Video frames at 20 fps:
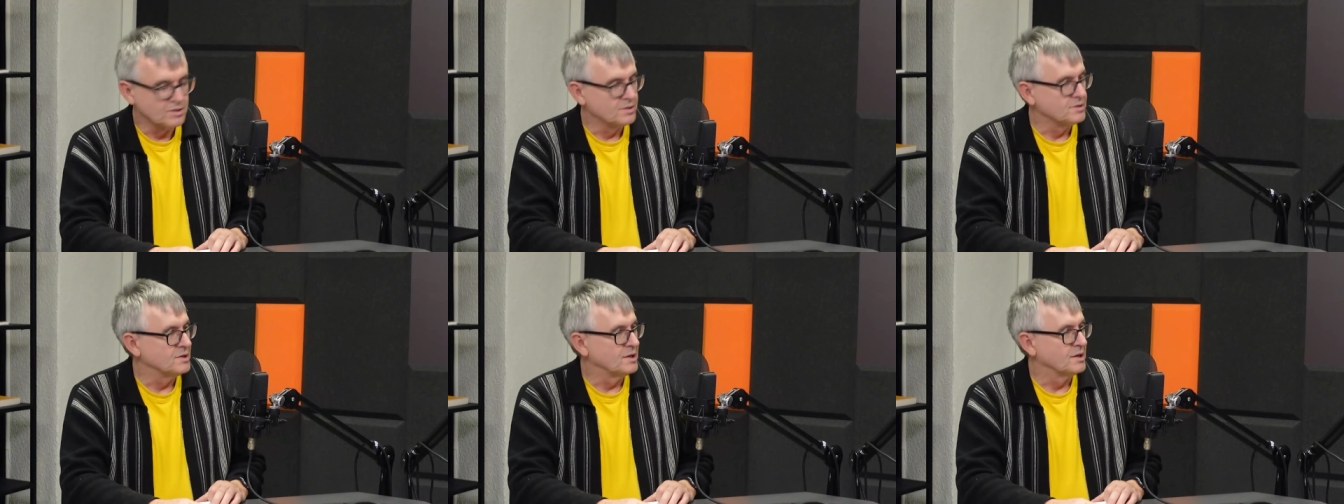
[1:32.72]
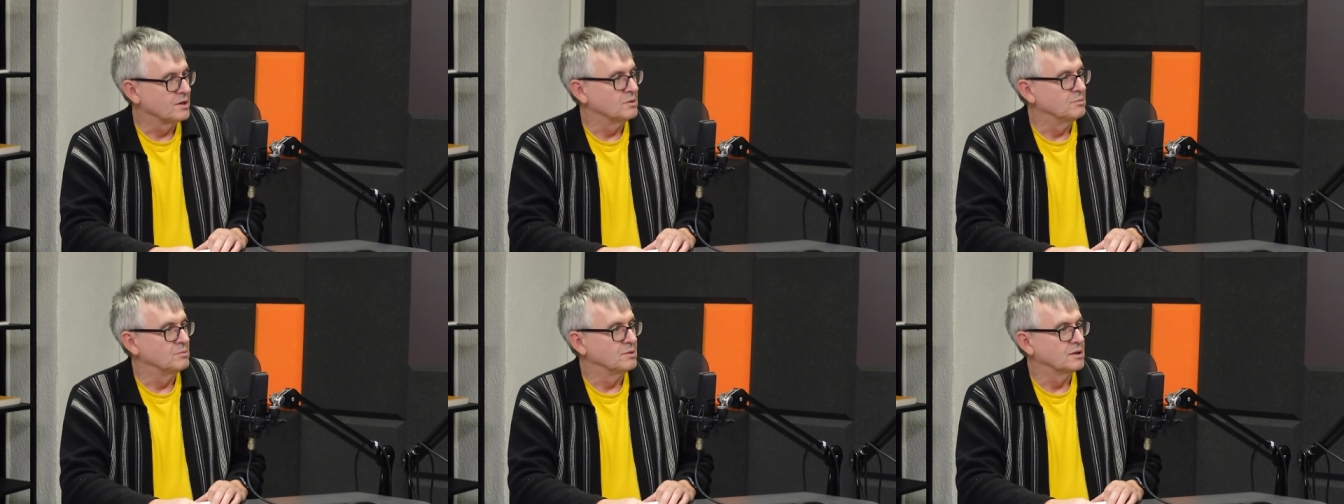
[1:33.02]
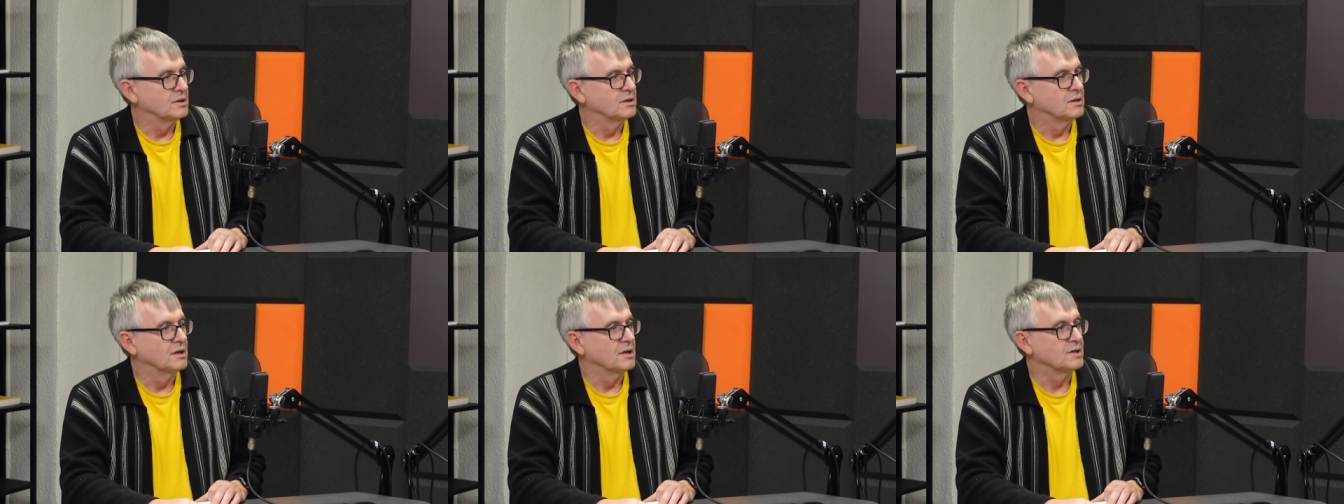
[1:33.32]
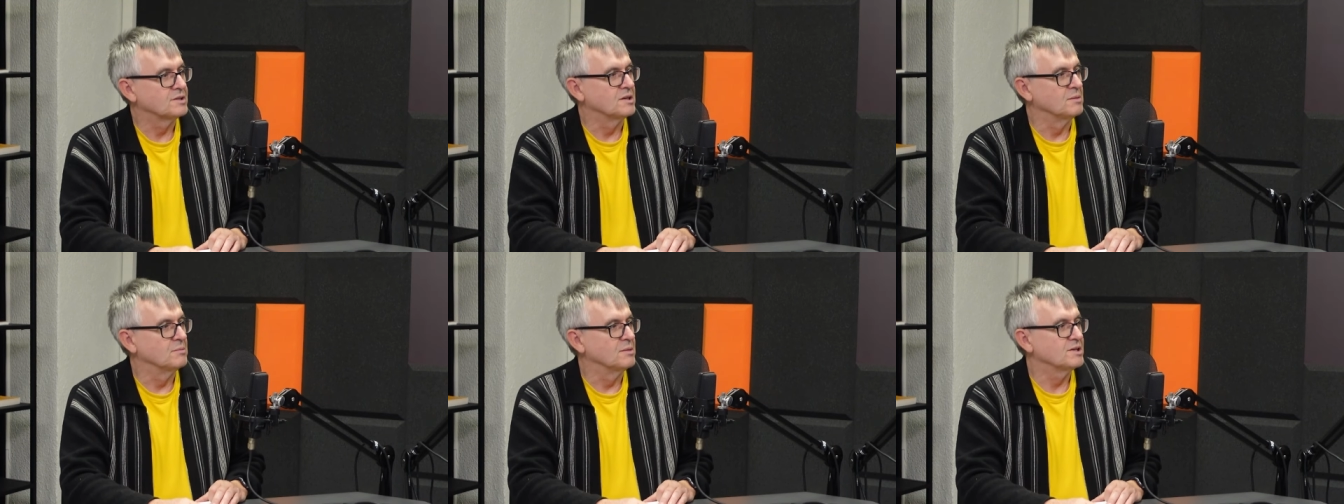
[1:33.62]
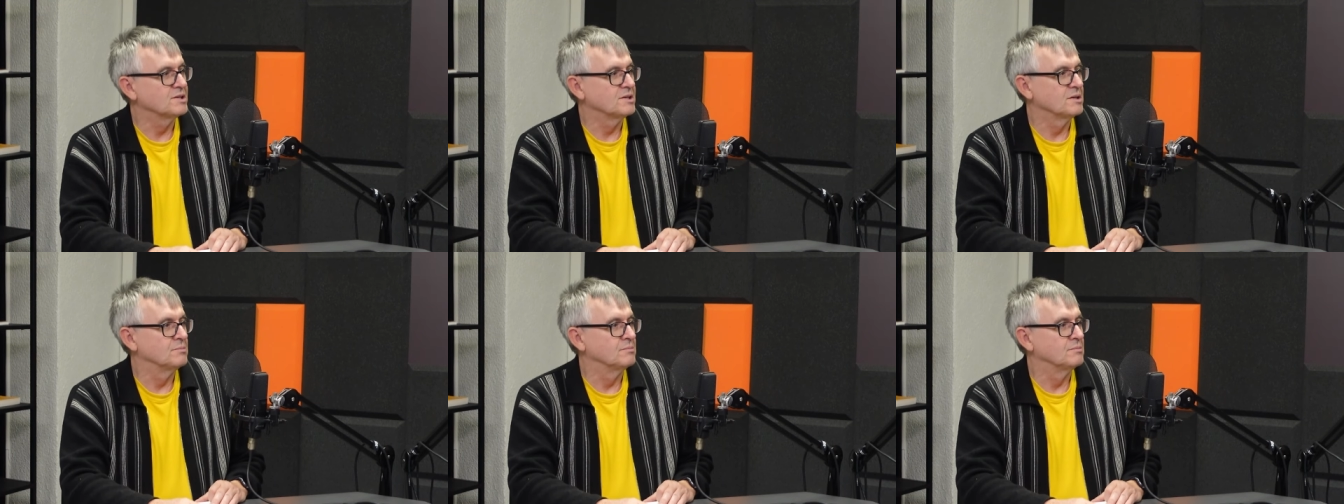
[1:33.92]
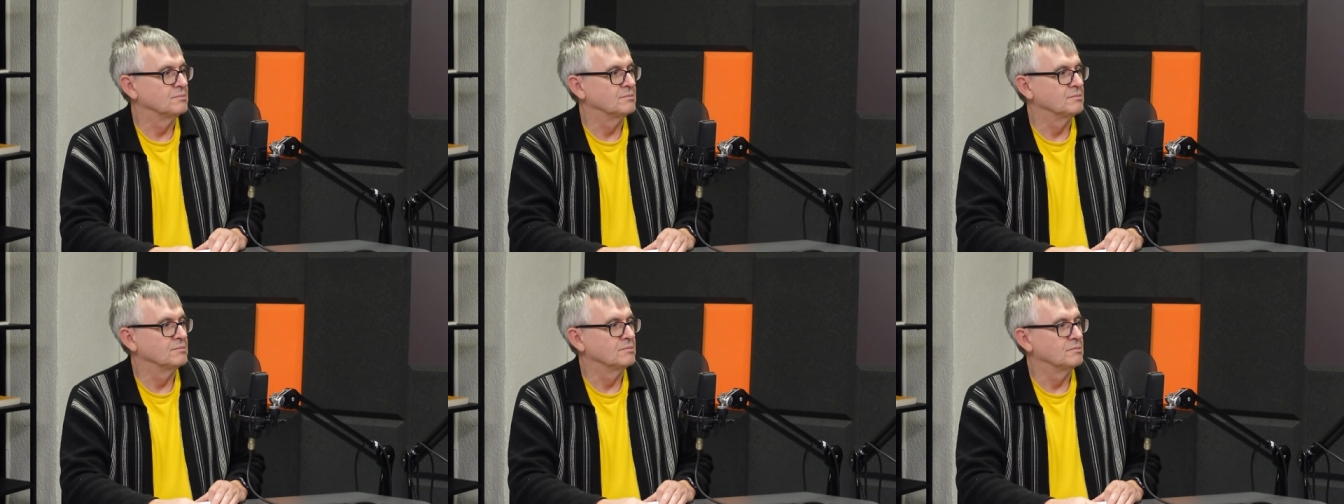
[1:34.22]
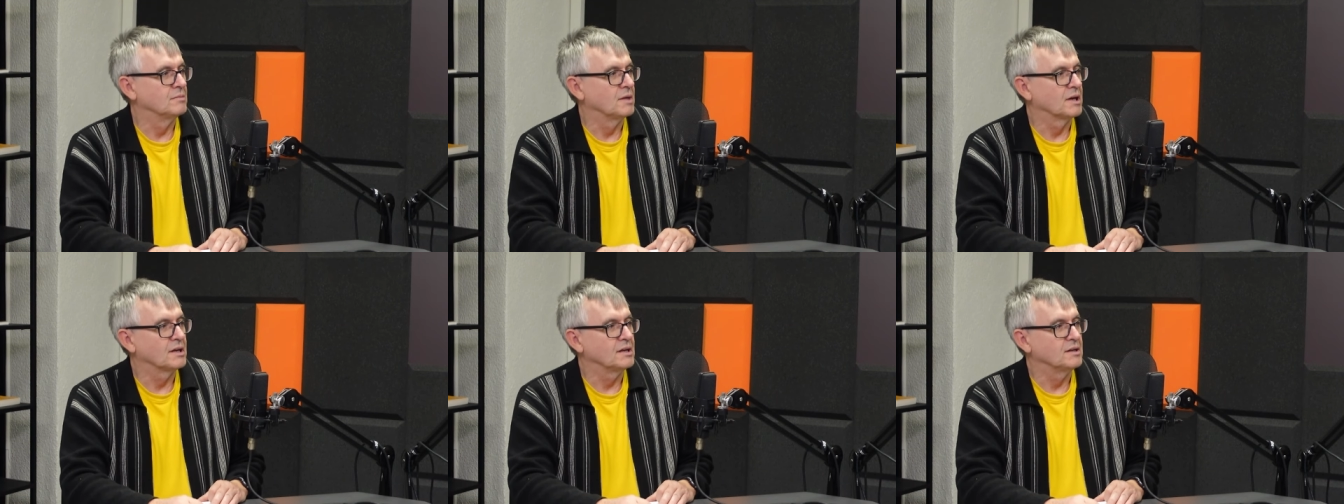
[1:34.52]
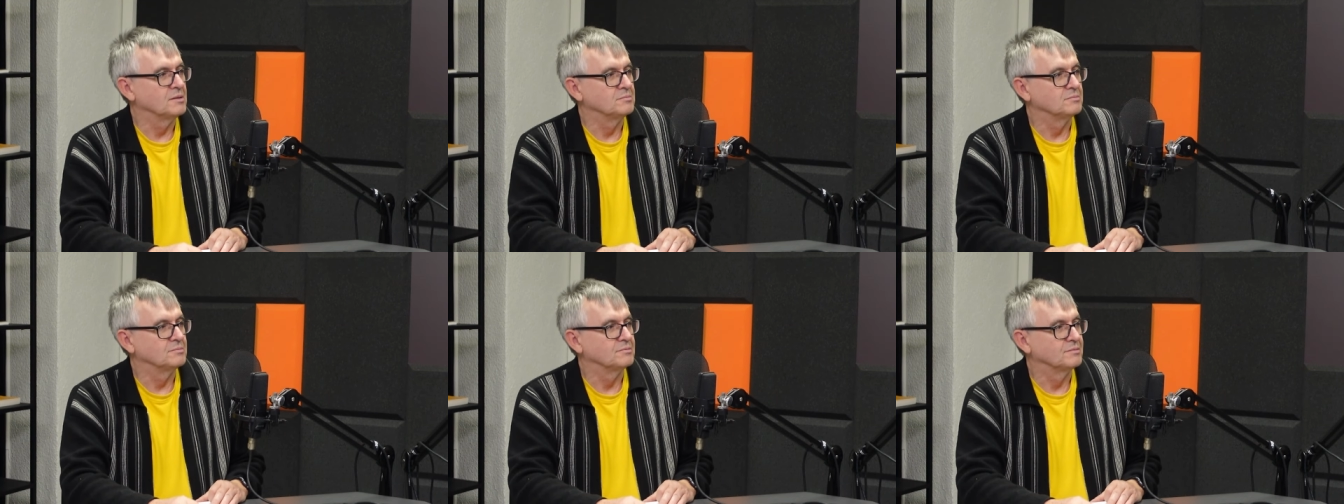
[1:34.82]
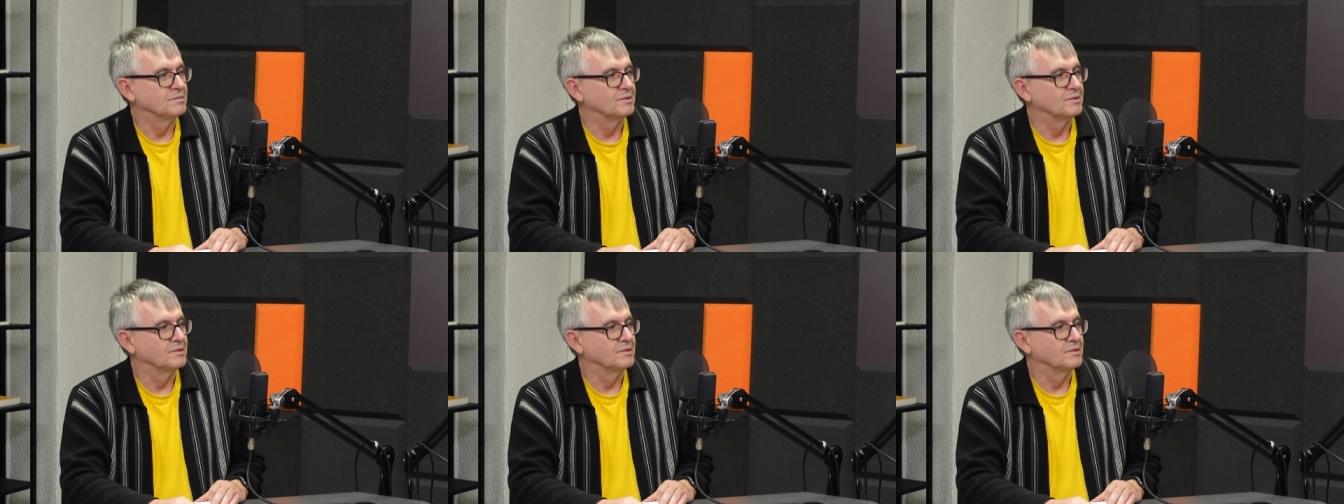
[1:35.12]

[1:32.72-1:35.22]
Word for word: do znajomych SMS-em, mailem,